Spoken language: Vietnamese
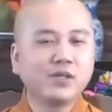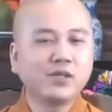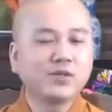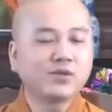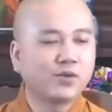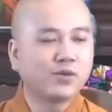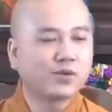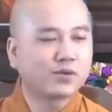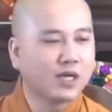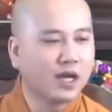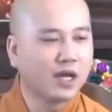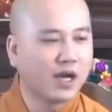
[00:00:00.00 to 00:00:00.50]
cuộc
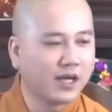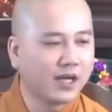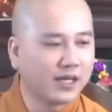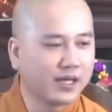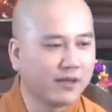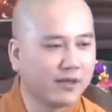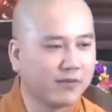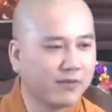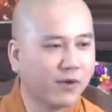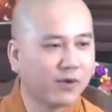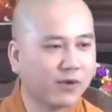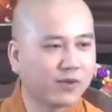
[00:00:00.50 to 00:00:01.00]
đời này
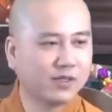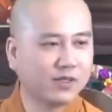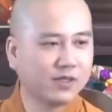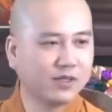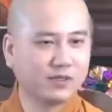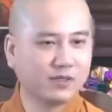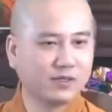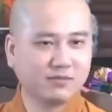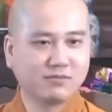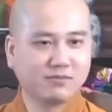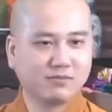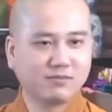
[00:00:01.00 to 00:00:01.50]
vô thường
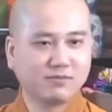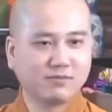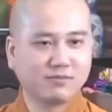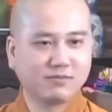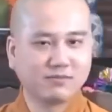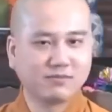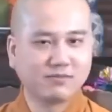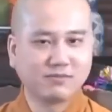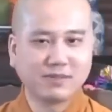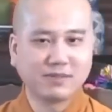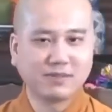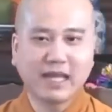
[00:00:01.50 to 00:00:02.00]

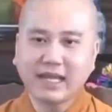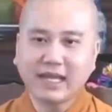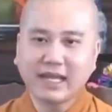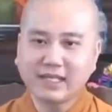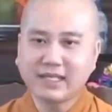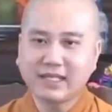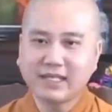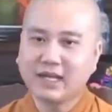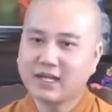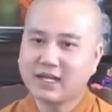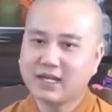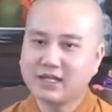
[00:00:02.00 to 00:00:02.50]
nay
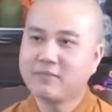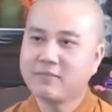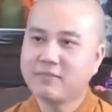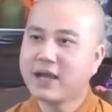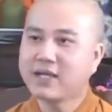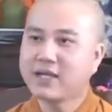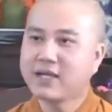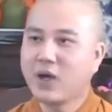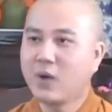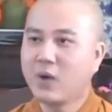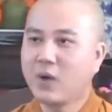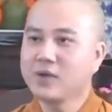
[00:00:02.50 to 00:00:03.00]
dời mai
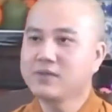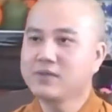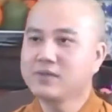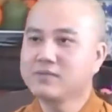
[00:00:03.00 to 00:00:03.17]
đổi